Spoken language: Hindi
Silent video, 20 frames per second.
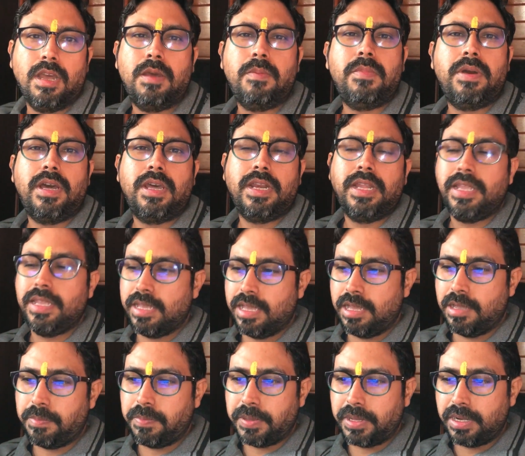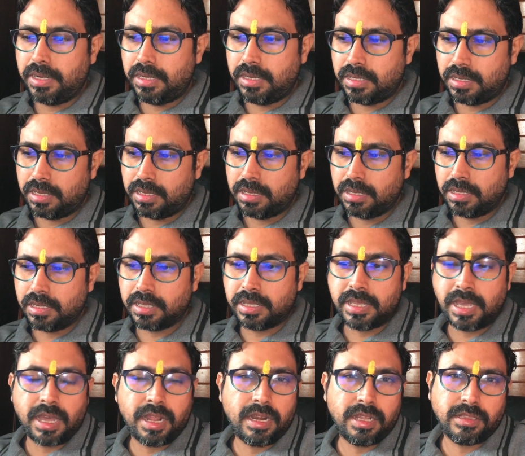हमारे यहाँ पर
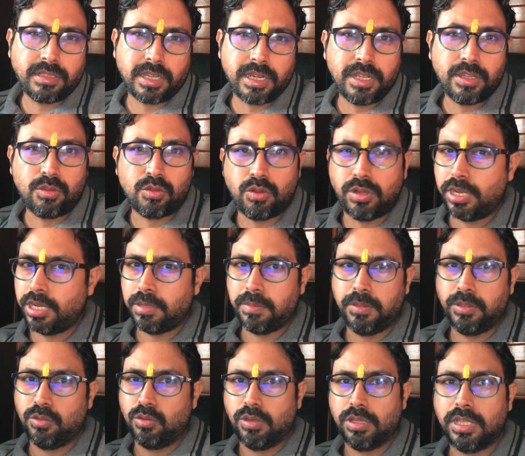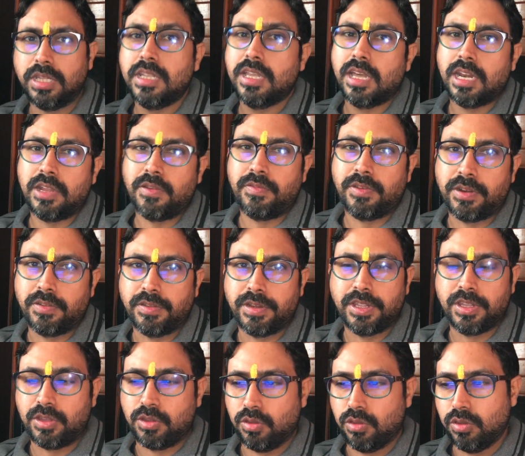11 तारीख को नेट बंद हुआ था 11
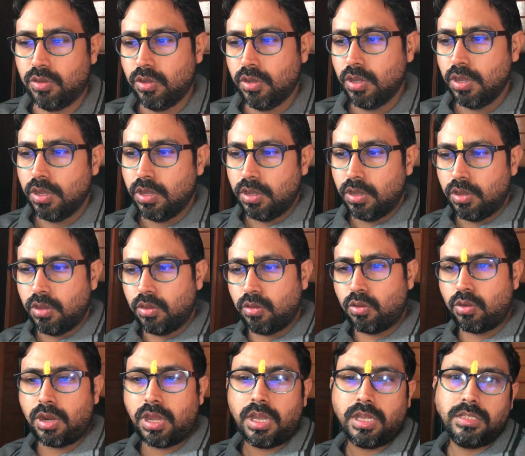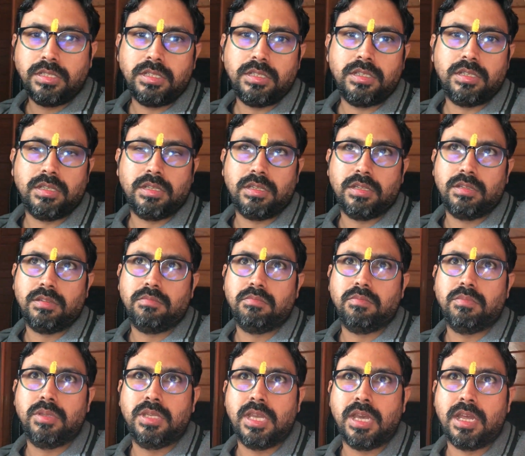फरवरी को और आज
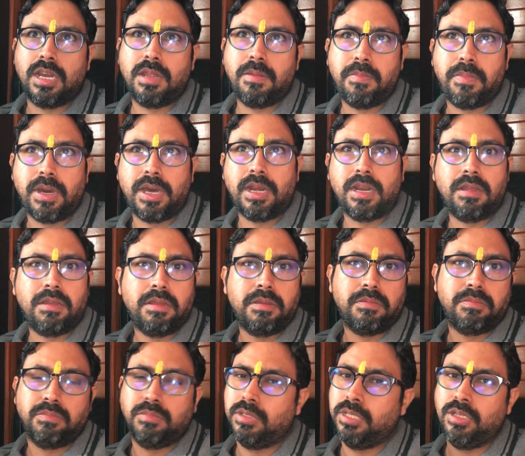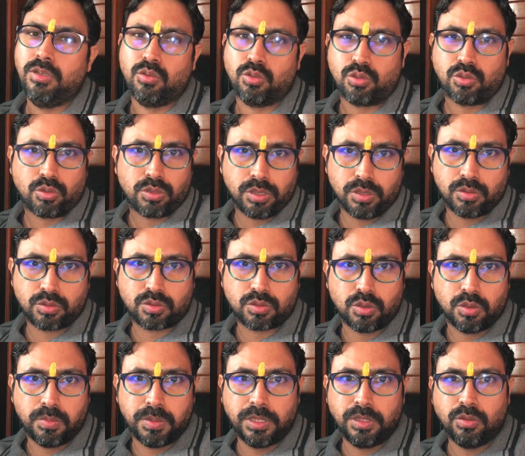11-12 दिन हो चुके हैं
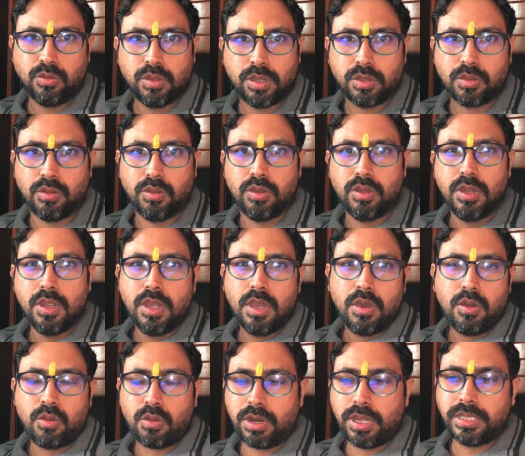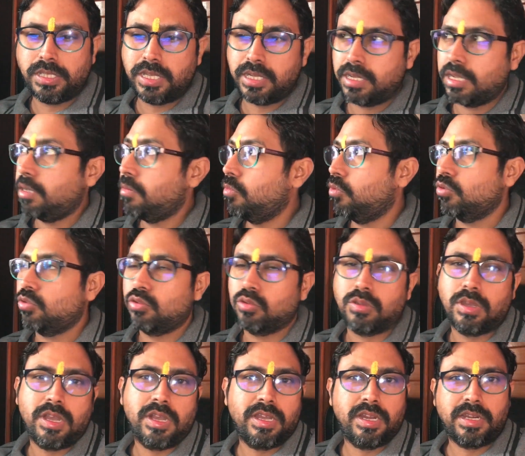उसको बंद हुए को और ऐसा काम हो
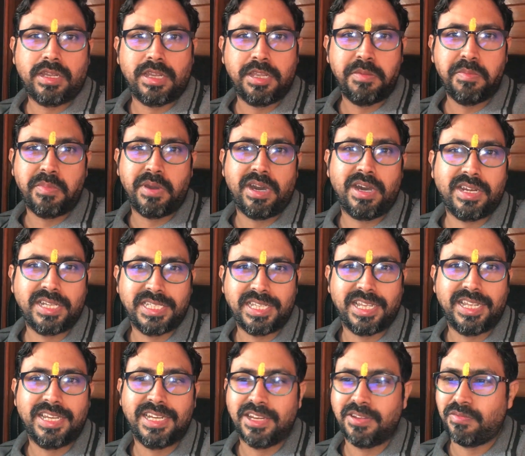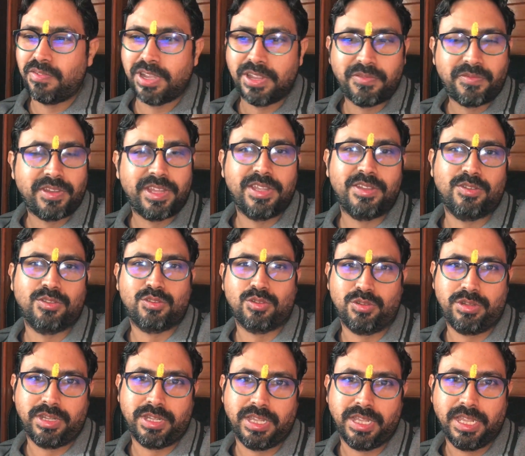चुका है अगर कहीं बाहर जाए ना वाईफाई को
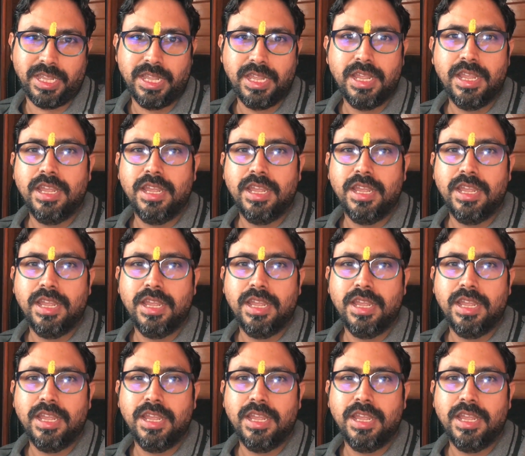छोड़ के